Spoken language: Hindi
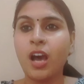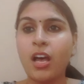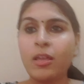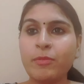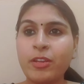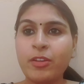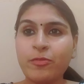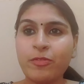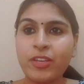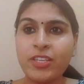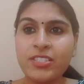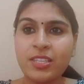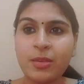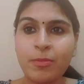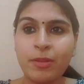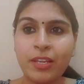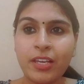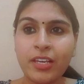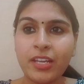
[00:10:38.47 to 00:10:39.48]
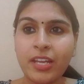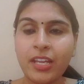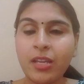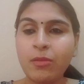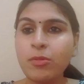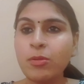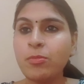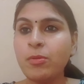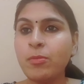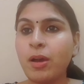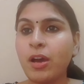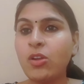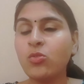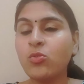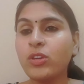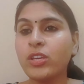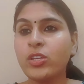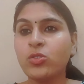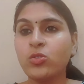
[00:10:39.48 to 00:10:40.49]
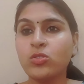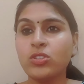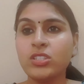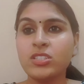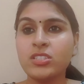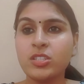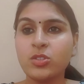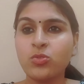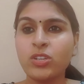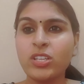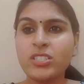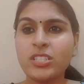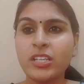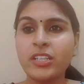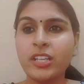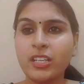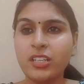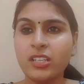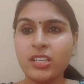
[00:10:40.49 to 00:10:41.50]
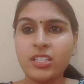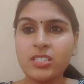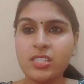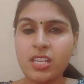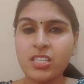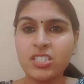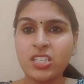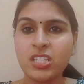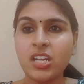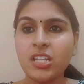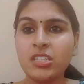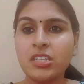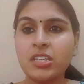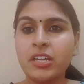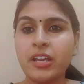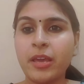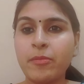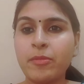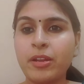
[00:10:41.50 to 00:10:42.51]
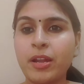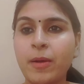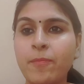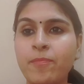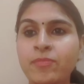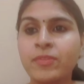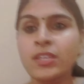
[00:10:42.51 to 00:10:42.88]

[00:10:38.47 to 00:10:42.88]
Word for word: आज मेरे फेस से भी लग रहा है ना मैं बीमार हूँ एक दो दिन से थोड़ा सा डल डल सा चेहरा दिख रहा है मेरा